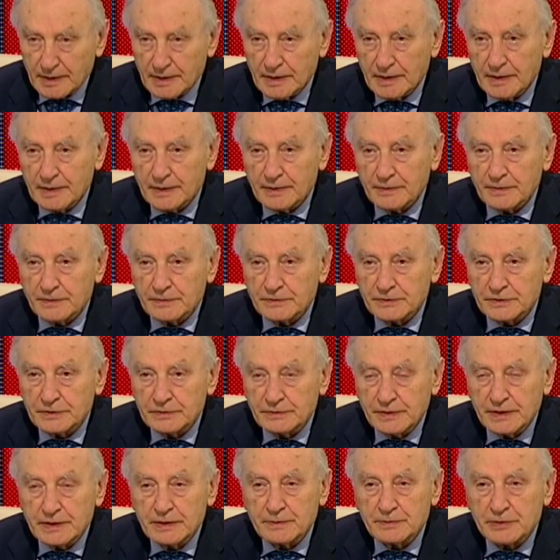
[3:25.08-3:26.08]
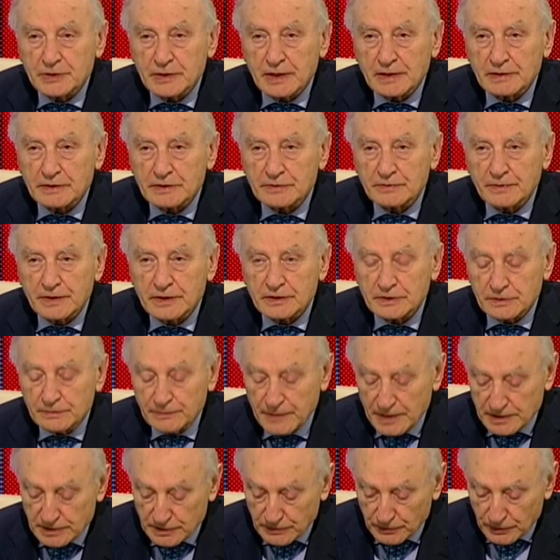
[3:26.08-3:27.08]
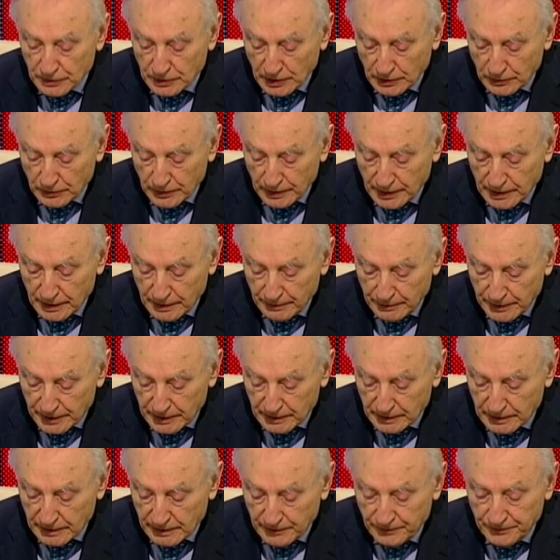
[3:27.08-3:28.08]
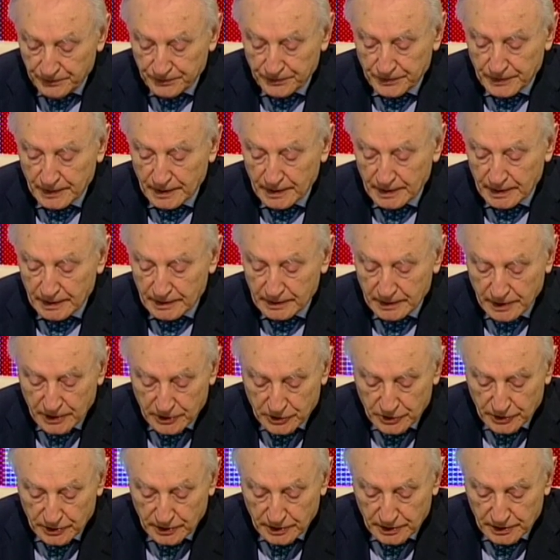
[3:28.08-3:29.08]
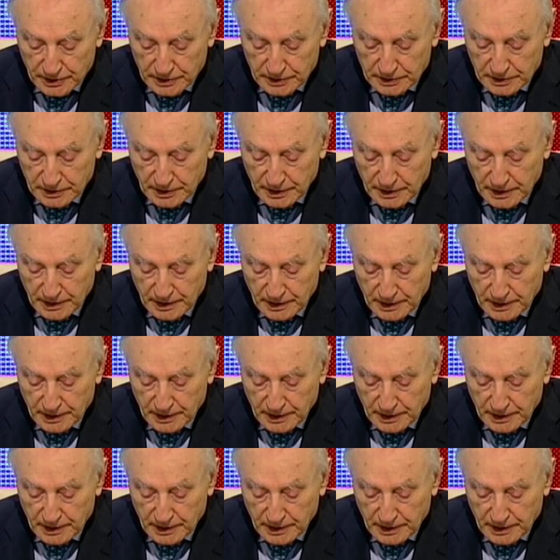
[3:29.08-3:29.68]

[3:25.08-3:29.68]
И с этим с вас связан вот такой элемент неожиданности.